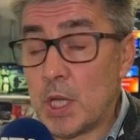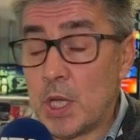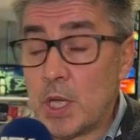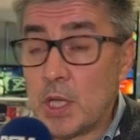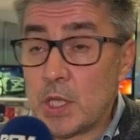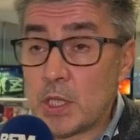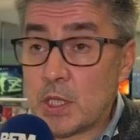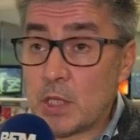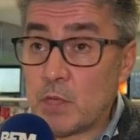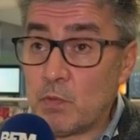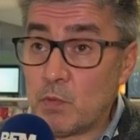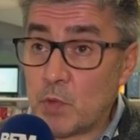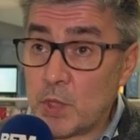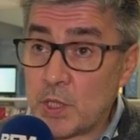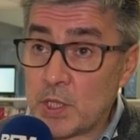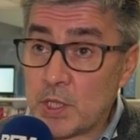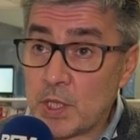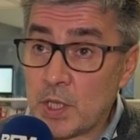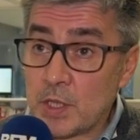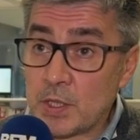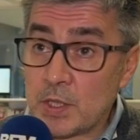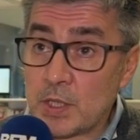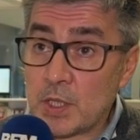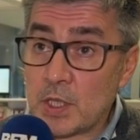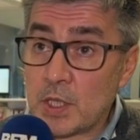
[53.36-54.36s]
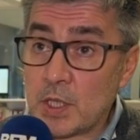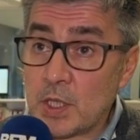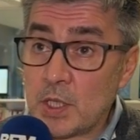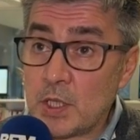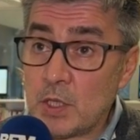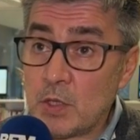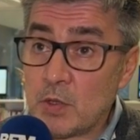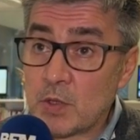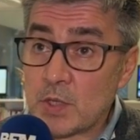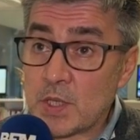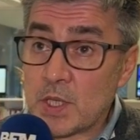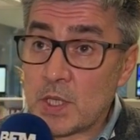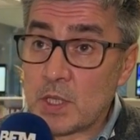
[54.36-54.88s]
qui vont être intégrées
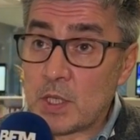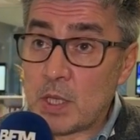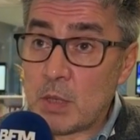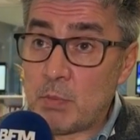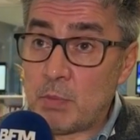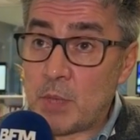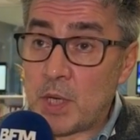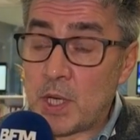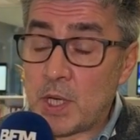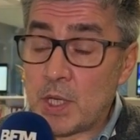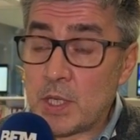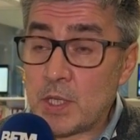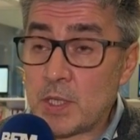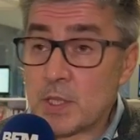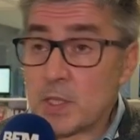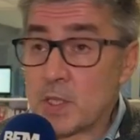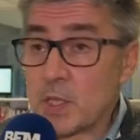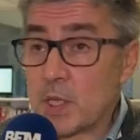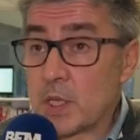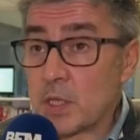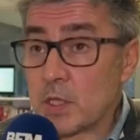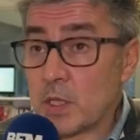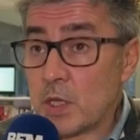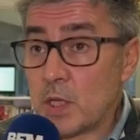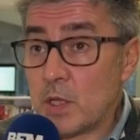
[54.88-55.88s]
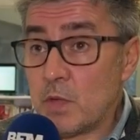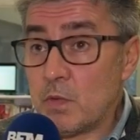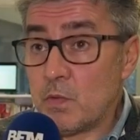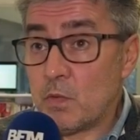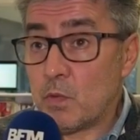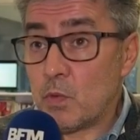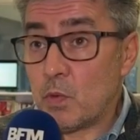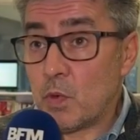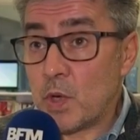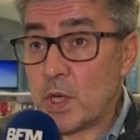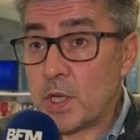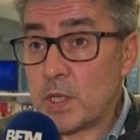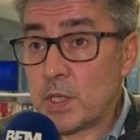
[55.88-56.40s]
dans cet appareil, certaines
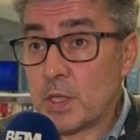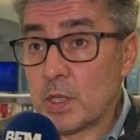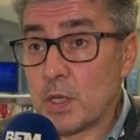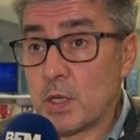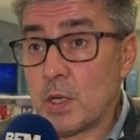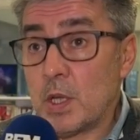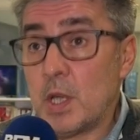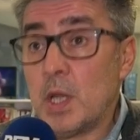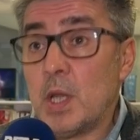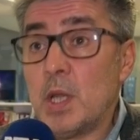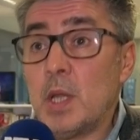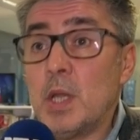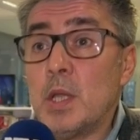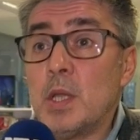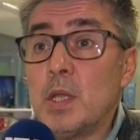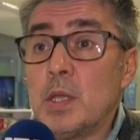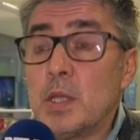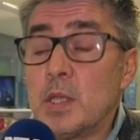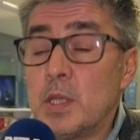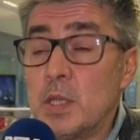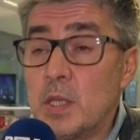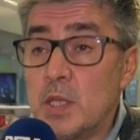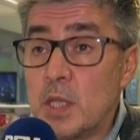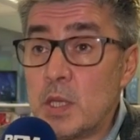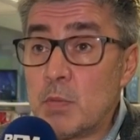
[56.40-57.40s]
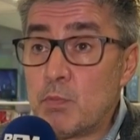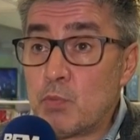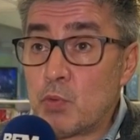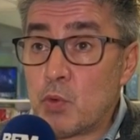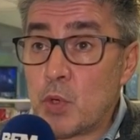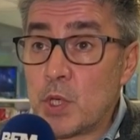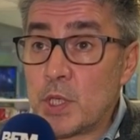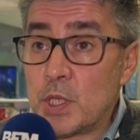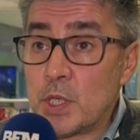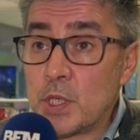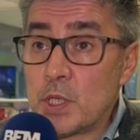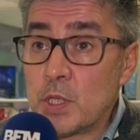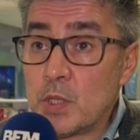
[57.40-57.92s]
vont être
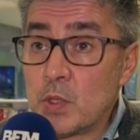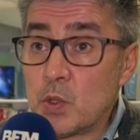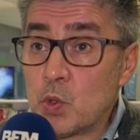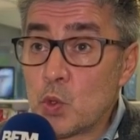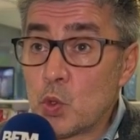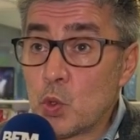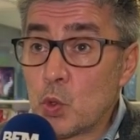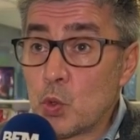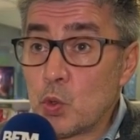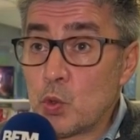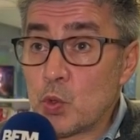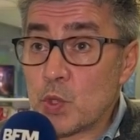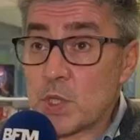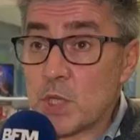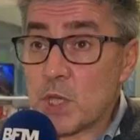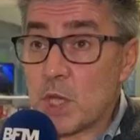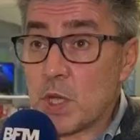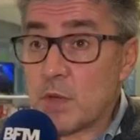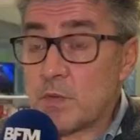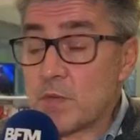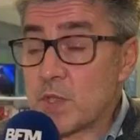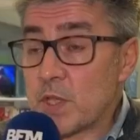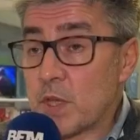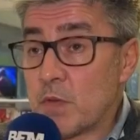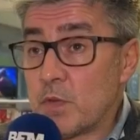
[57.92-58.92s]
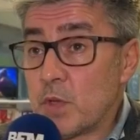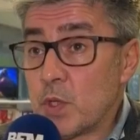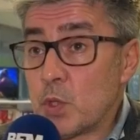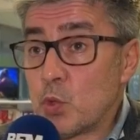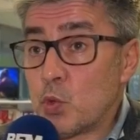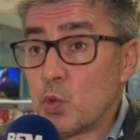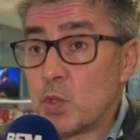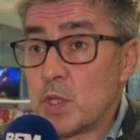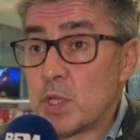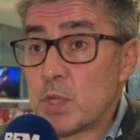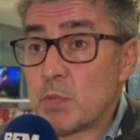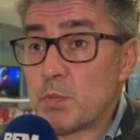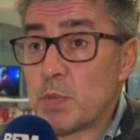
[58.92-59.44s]
déployées sur le SCAF. Ça va être
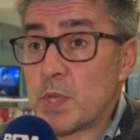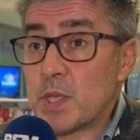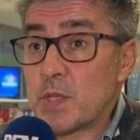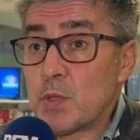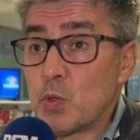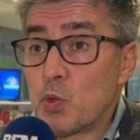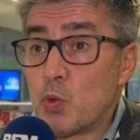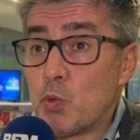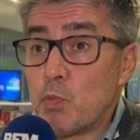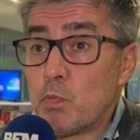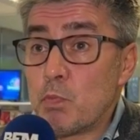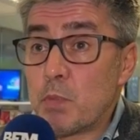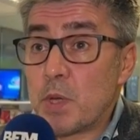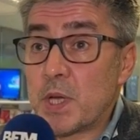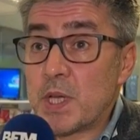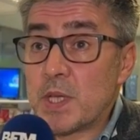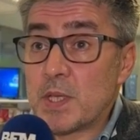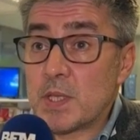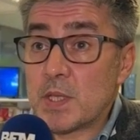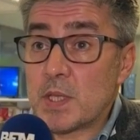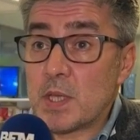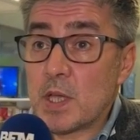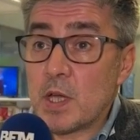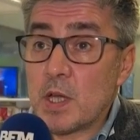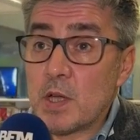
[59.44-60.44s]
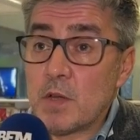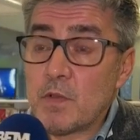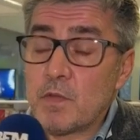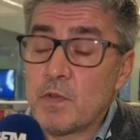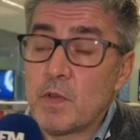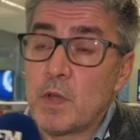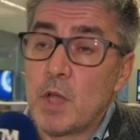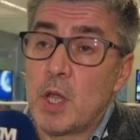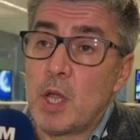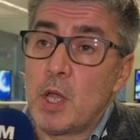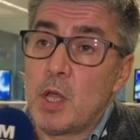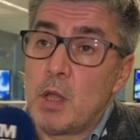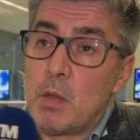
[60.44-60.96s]
une espèce de pré-SCAF,
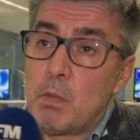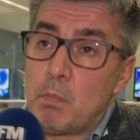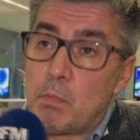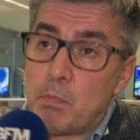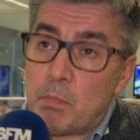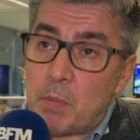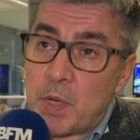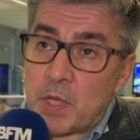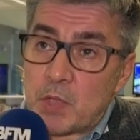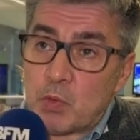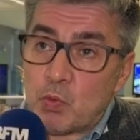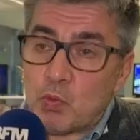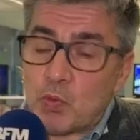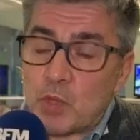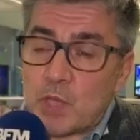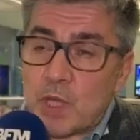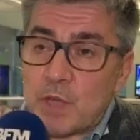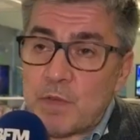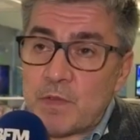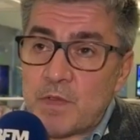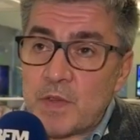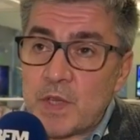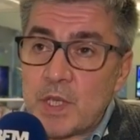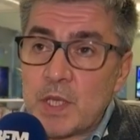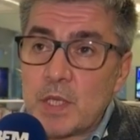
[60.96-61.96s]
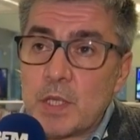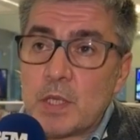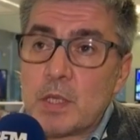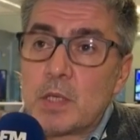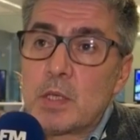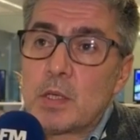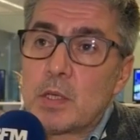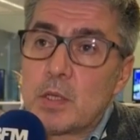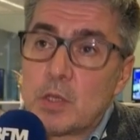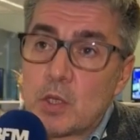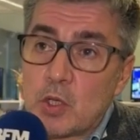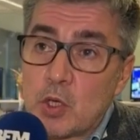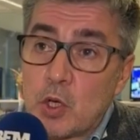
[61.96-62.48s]
pas tout à fait
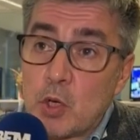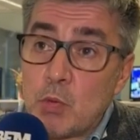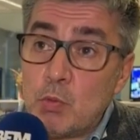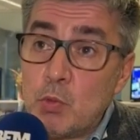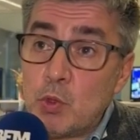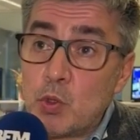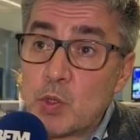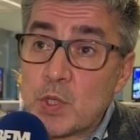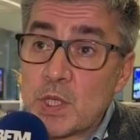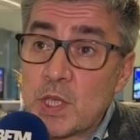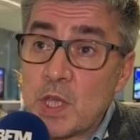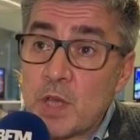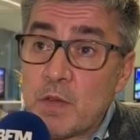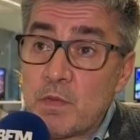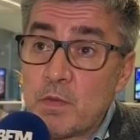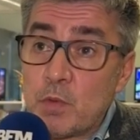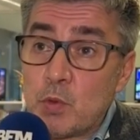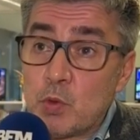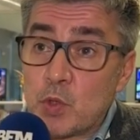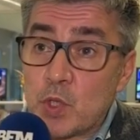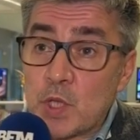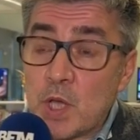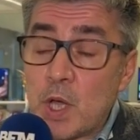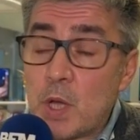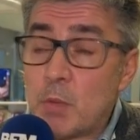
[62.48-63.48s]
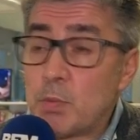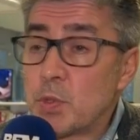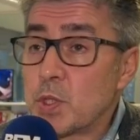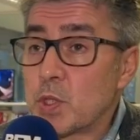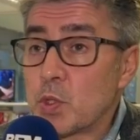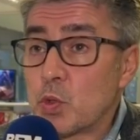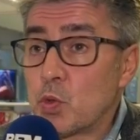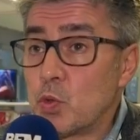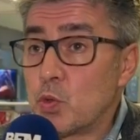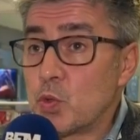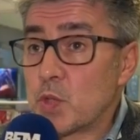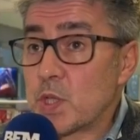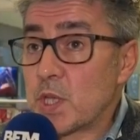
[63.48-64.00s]
comme le SCAF le sera, parce
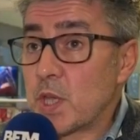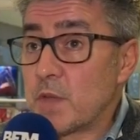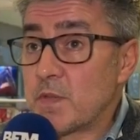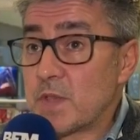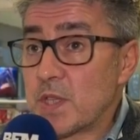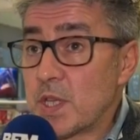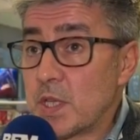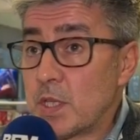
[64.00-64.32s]
que le SCAF c'est un